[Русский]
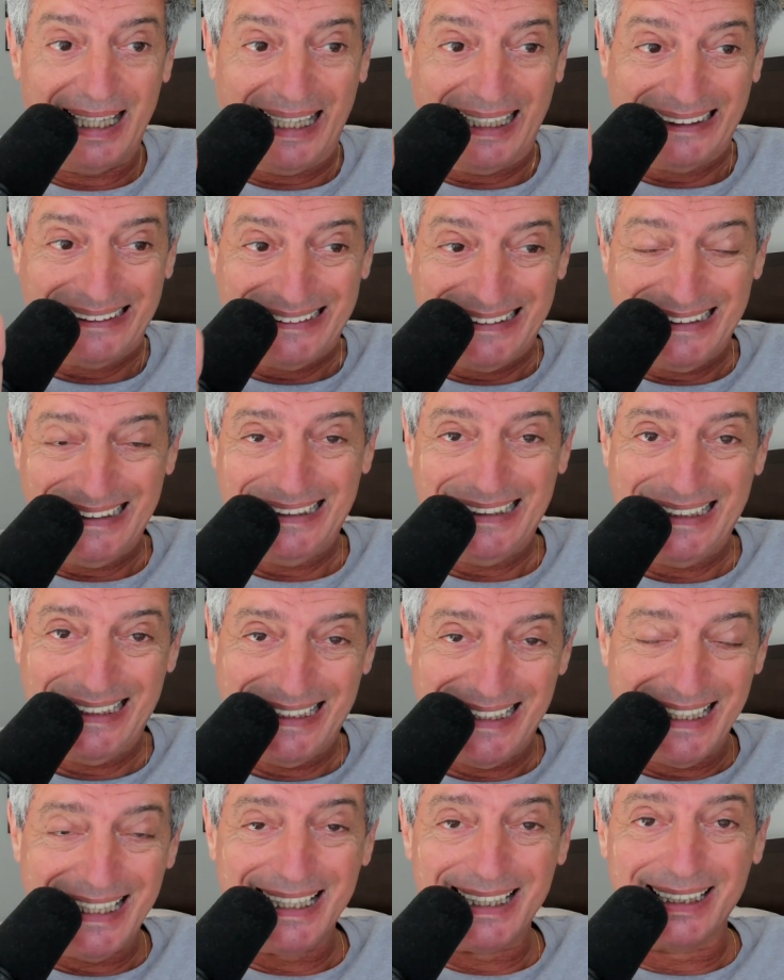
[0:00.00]

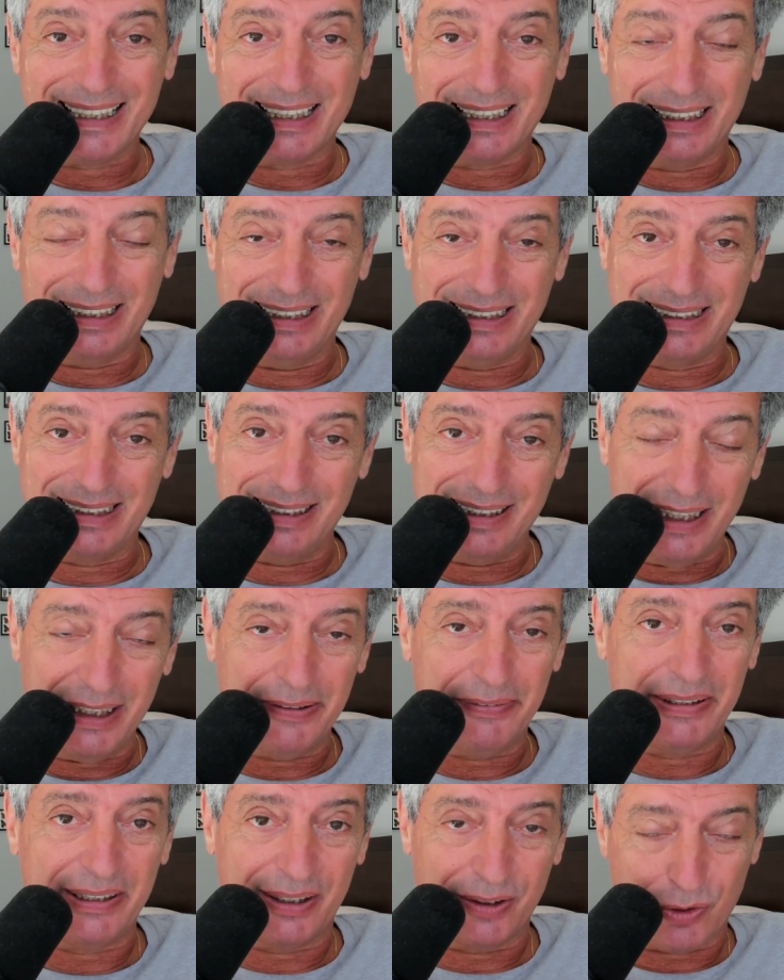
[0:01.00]
Один день
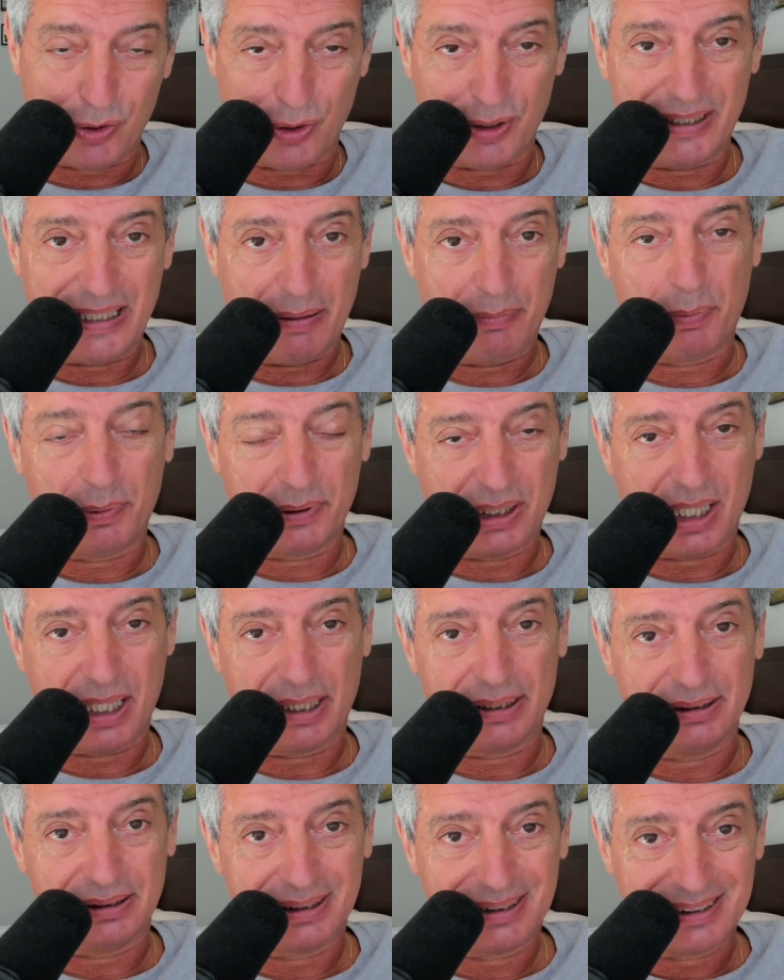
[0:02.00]
исследования, который я бы
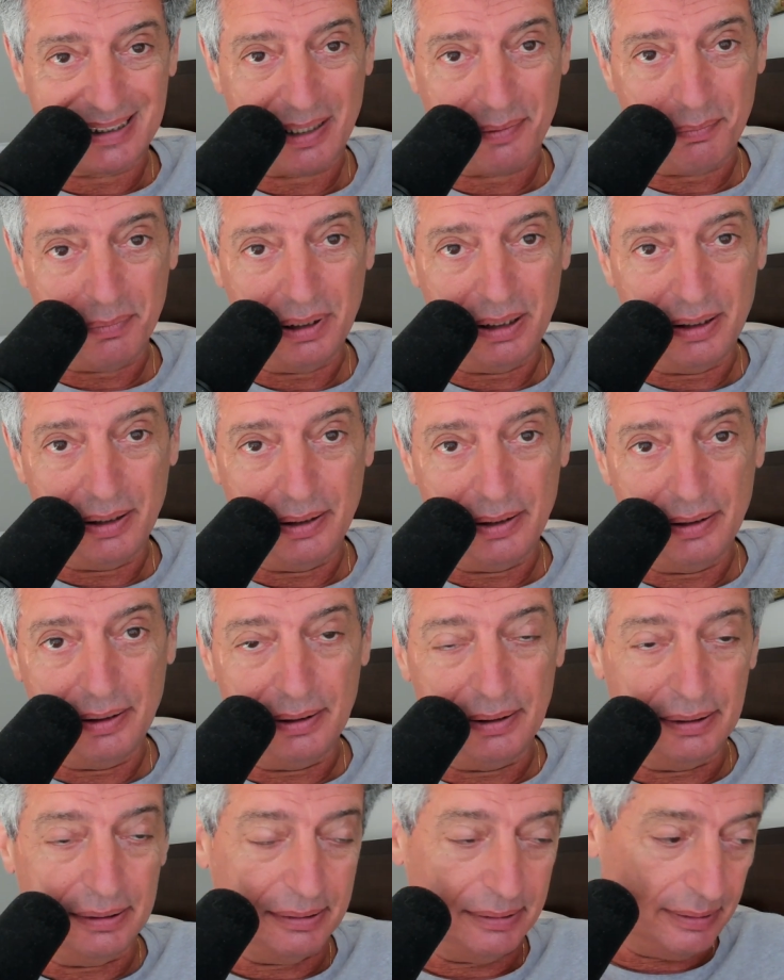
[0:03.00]
потратил сам
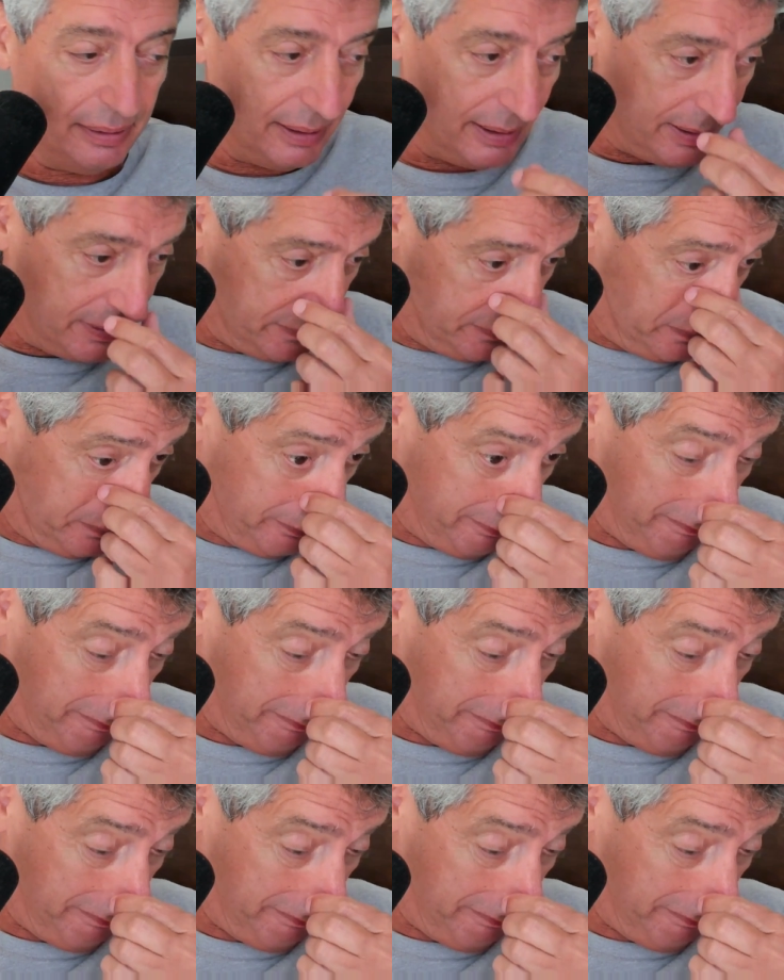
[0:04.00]
на